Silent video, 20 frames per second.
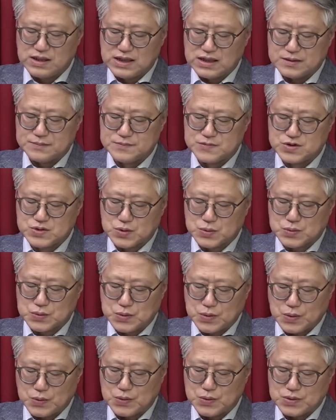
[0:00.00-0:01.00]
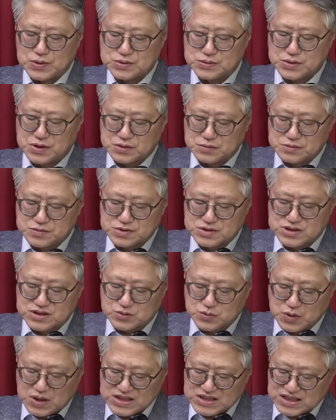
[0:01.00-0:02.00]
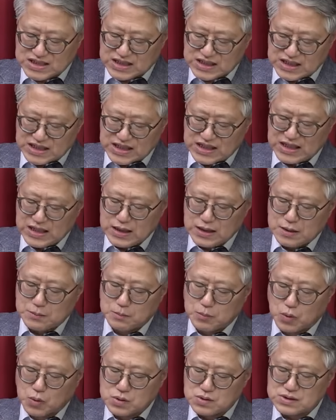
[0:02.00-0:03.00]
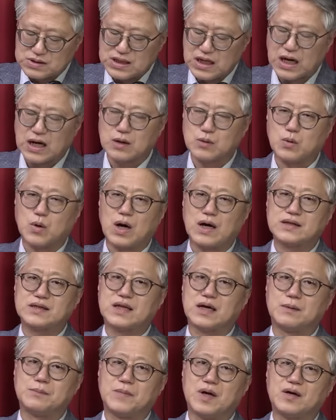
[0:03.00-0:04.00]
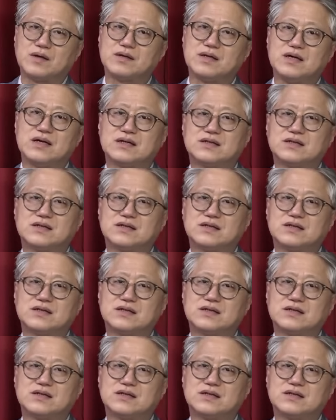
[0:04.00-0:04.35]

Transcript: 임종용 우리금융지주 회장이 모른다고 한다면